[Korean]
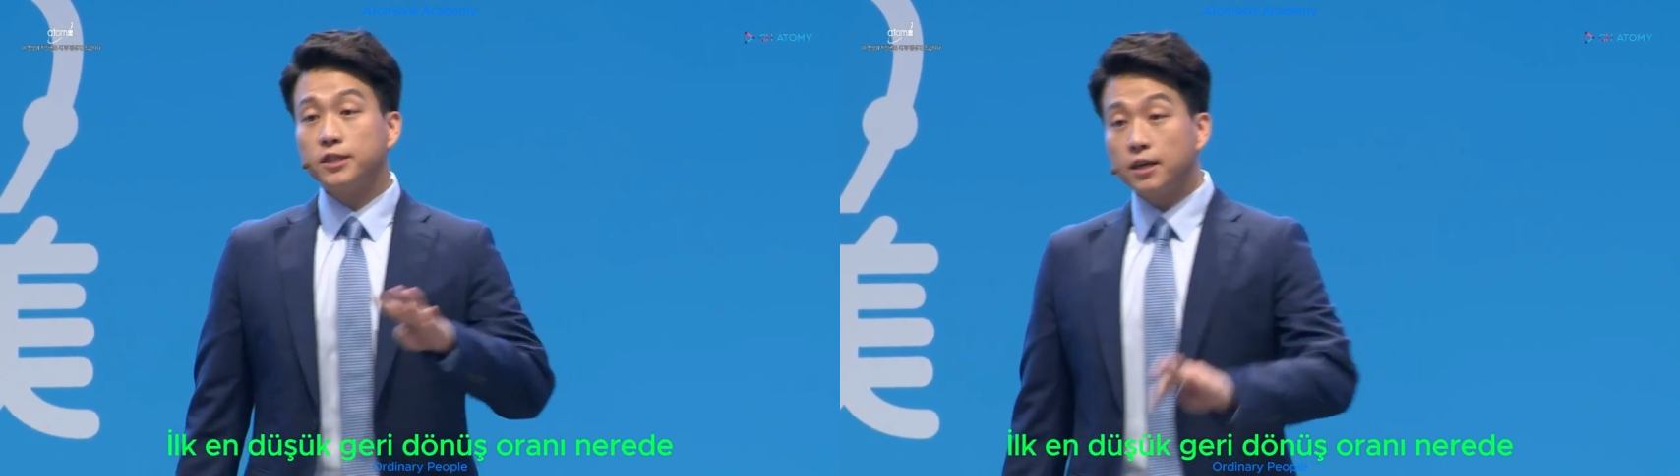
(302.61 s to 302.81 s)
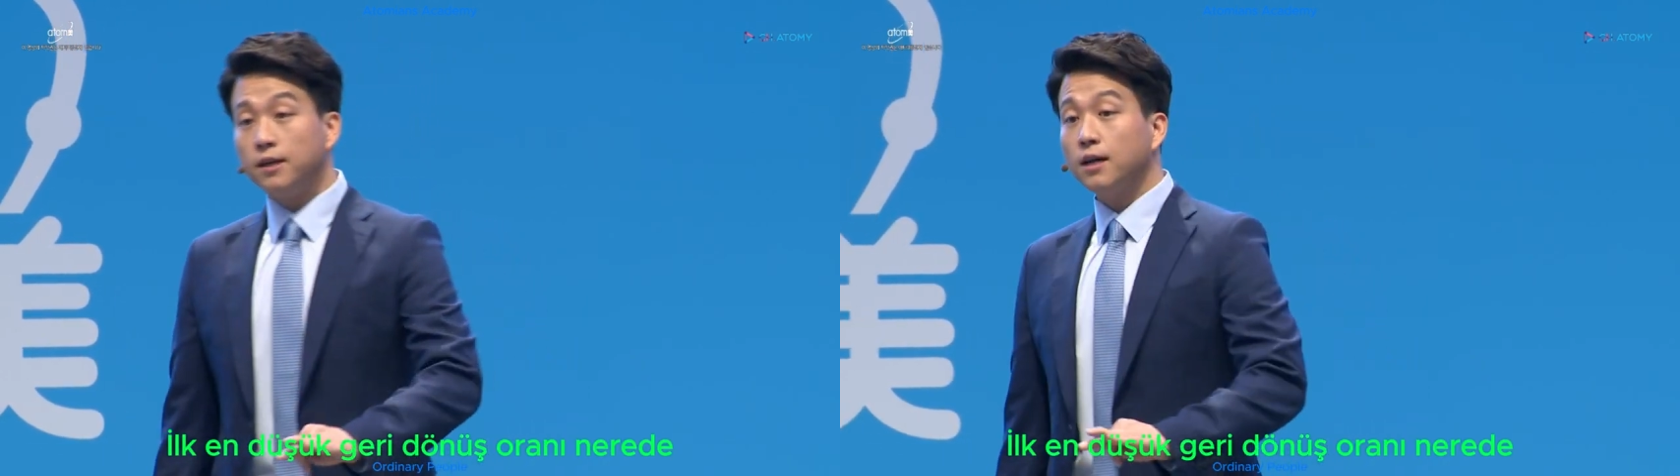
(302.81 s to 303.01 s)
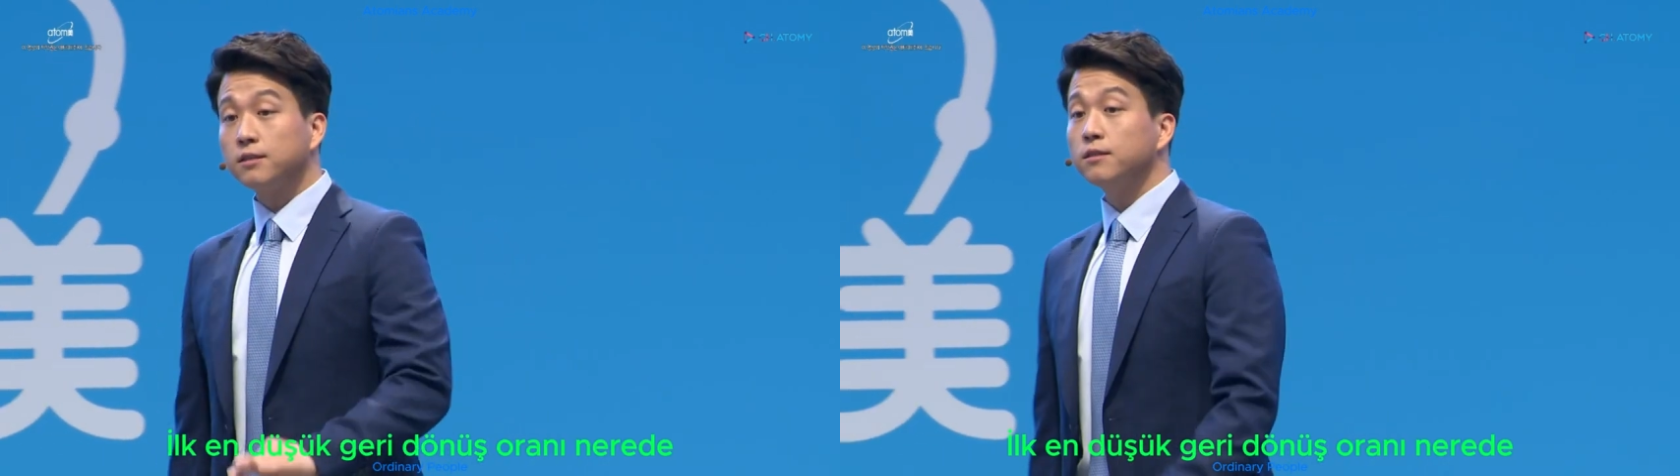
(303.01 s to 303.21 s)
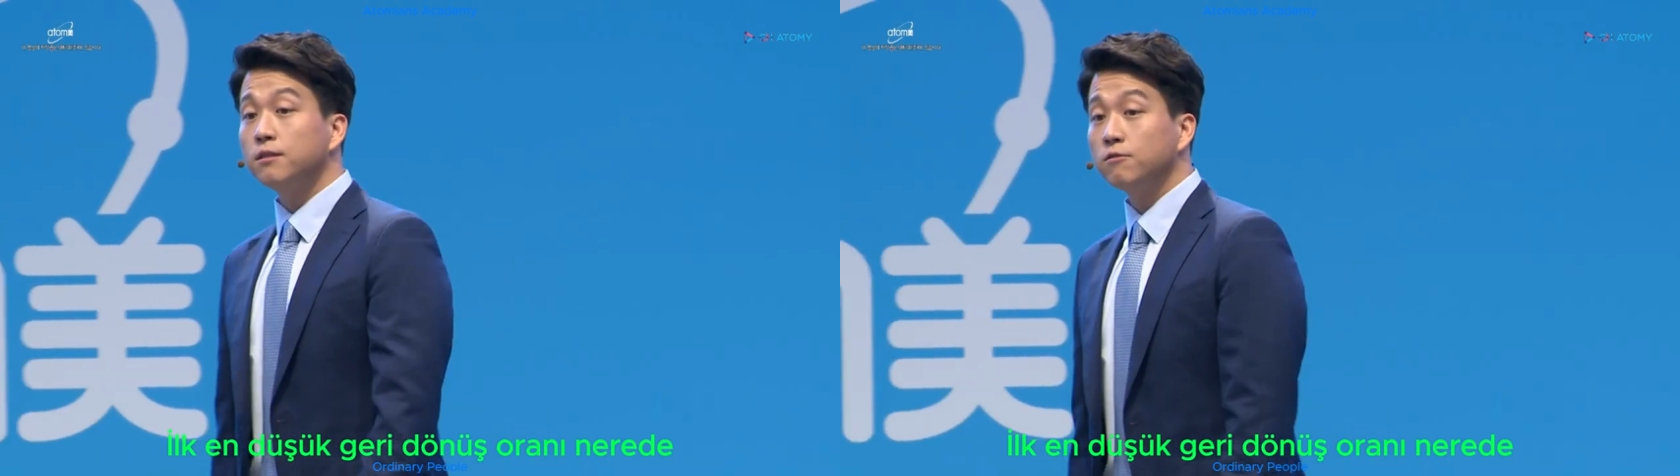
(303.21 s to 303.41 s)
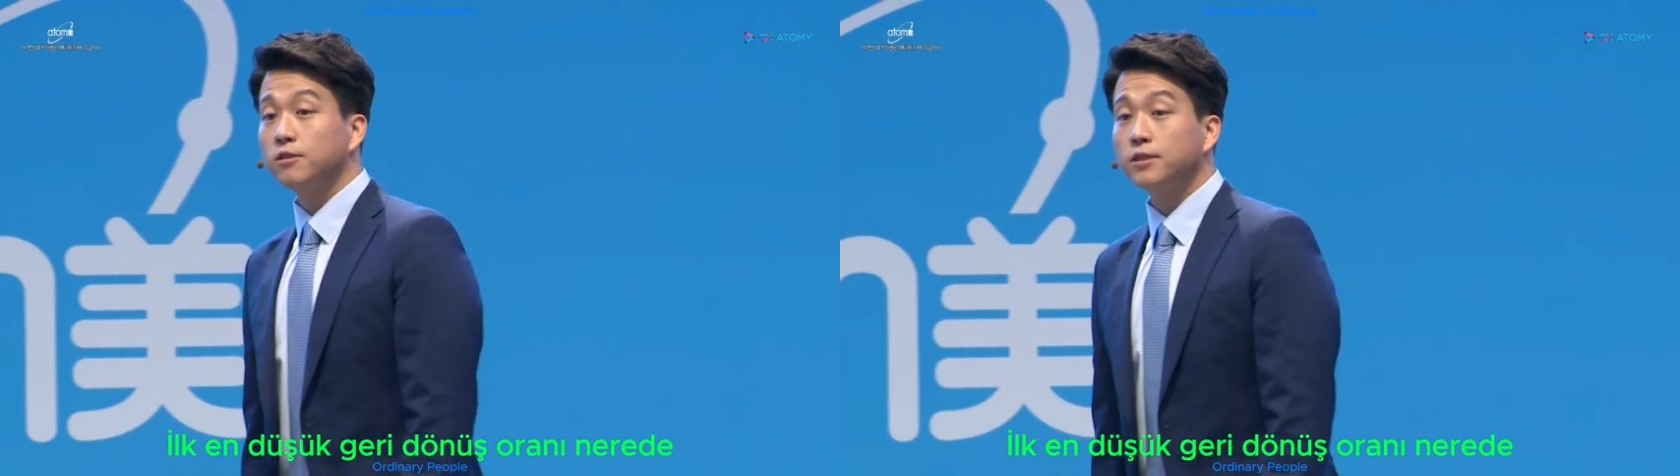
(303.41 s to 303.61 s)
제일 낮은
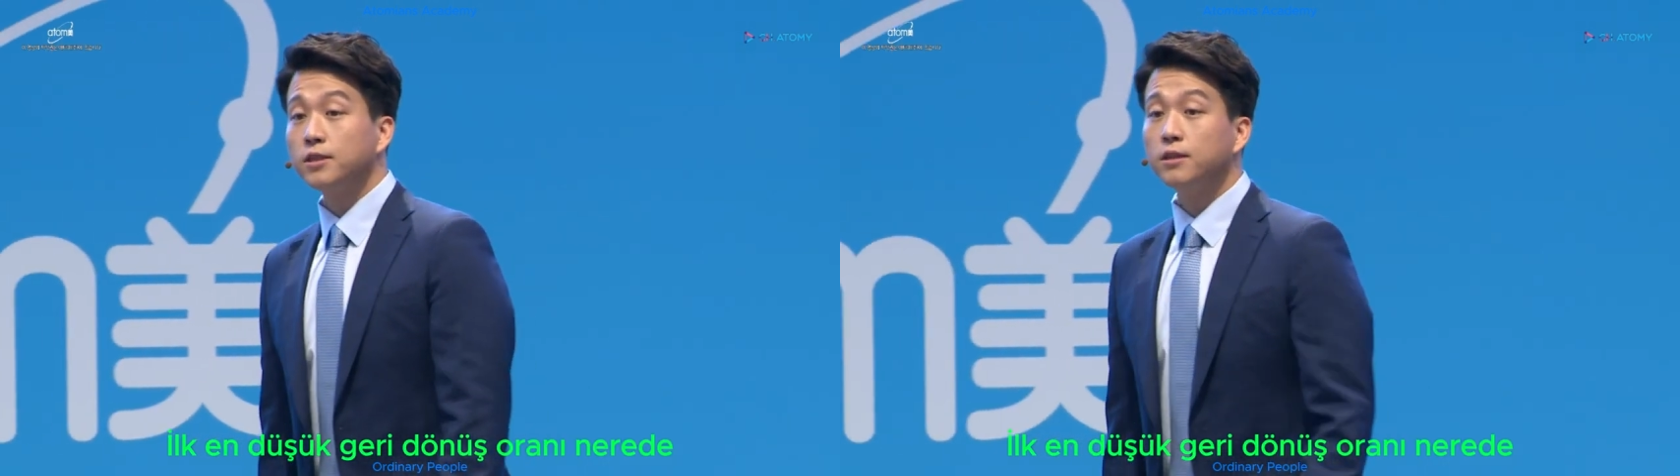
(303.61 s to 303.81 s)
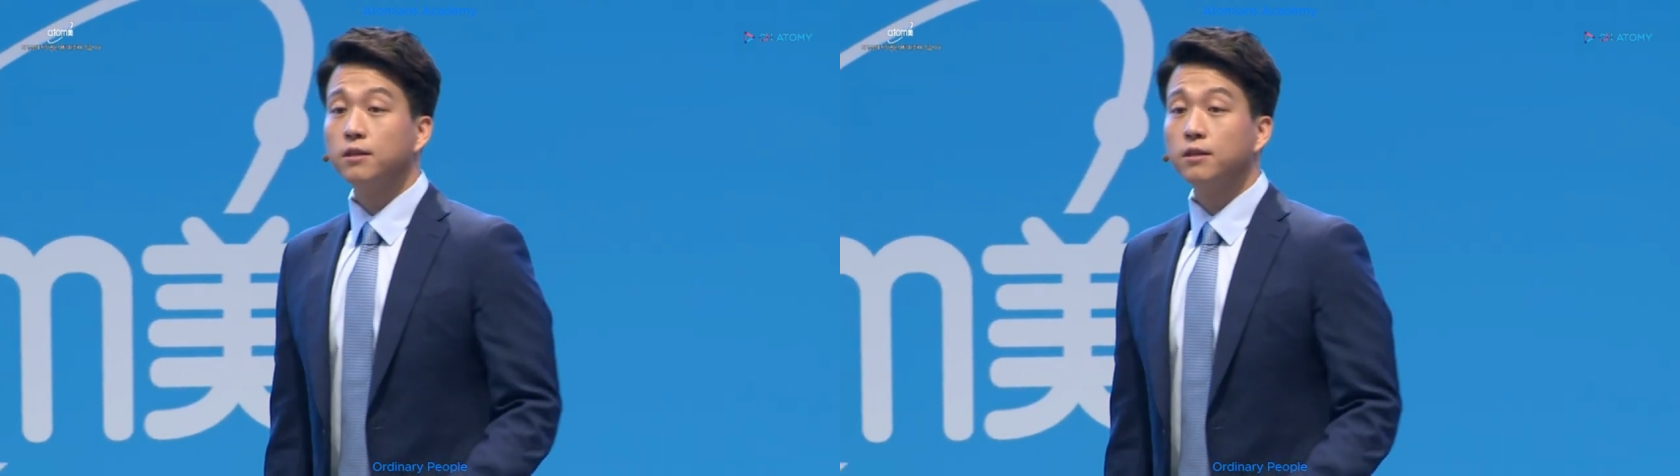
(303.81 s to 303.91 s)
데는 어디지?